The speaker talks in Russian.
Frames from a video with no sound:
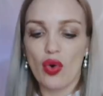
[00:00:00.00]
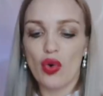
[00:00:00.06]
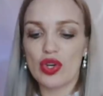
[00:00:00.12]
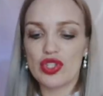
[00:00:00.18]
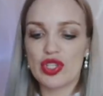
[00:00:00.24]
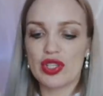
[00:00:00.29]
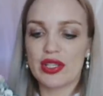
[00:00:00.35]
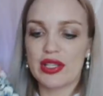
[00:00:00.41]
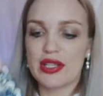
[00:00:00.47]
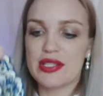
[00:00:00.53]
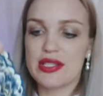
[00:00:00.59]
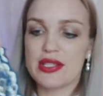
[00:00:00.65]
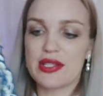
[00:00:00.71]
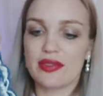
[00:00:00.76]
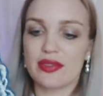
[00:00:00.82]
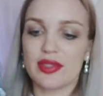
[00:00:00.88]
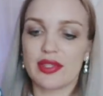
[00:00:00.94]
Очень
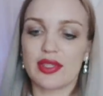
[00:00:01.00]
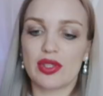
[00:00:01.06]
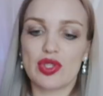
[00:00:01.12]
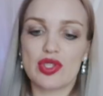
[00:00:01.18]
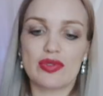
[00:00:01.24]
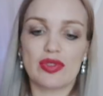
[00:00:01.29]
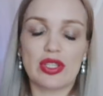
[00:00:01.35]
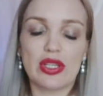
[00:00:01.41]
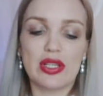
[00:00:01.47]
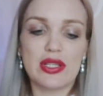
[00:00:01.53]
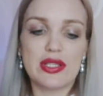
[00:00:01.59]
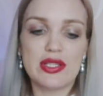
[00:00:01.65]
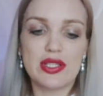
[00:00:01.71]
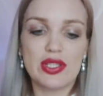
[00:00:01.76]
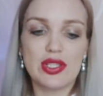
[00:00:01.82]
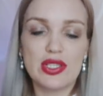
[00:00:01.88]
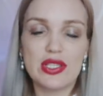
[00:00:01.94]
красивые, то есть вот
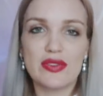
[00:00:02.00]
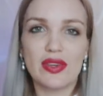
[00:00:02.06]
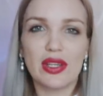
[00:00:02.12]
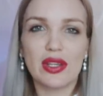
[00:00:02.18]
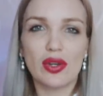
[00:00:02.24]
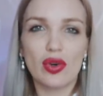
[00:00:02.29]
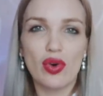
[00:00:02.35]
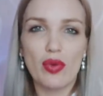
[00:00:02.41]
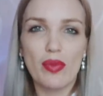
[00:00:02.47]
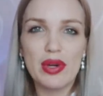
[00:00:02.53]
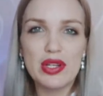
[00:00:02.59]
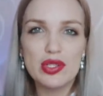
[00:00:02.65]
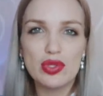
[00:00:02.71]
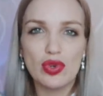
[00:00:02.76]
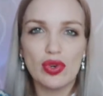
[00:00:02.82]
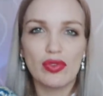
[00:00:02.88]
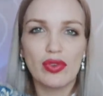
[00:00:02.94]
синий цвет такой
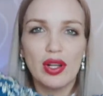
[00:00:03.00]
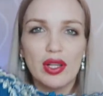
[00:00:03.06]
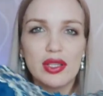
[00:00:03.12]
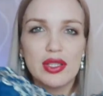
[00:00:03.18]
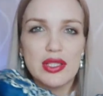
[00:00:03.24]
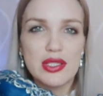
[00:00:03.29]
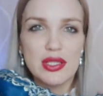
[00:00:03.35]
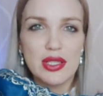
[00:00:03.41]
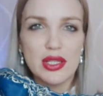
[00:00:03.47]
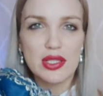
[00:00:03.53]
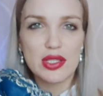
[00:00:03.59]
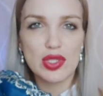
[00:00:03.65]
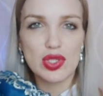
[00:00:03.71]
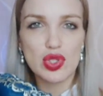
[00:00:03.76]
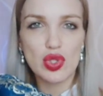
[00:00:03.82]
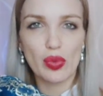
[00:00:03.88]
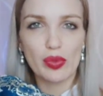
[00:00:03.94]
морской волны,
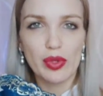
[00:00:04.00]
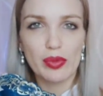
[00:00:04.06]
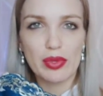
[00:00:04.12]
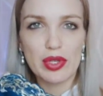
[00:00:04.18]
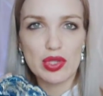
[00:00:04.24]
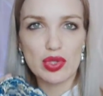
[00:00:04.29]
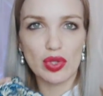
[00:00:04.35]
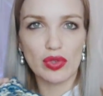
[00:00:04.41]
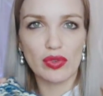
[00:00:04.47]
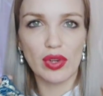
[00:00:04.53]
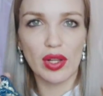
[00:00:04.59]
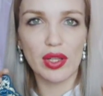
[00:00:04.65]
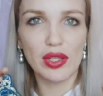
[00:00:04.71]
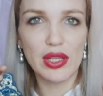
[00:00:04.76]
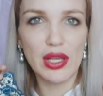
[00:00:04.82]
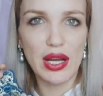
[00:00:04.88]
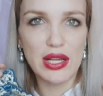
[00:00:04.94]
знаете, темной морской
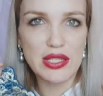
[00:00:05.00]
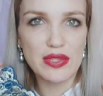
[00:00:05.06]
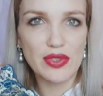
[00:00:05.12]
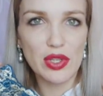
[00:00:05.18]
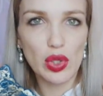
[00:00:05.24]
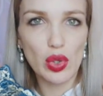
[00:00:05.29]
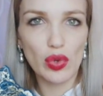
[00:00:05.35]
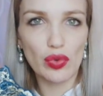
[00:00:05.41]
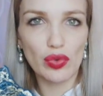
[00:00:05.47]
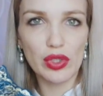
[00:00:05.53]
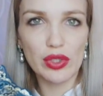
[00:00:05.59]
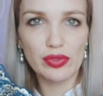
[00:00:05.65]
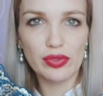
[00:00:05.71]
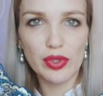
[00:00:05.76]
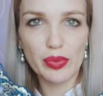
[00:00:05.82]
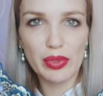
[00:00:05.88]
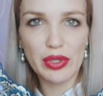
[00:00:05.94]
волны, а сверху
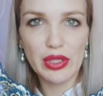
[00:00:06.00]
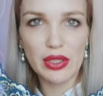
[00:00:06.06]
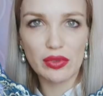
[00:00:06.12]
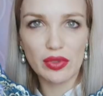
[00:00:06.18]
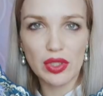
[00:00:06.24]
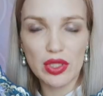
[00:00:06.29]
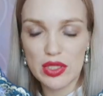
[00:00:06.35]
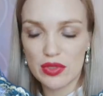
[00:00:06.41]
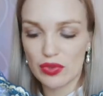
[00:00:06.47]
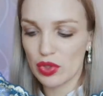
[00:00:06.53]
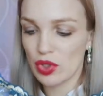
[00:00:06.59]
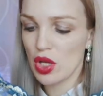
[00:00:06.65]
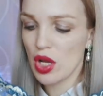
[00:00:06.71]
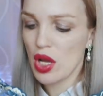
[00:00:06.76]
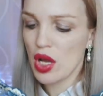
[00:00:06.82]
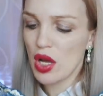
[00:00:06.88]
вот выбитые вот эти вот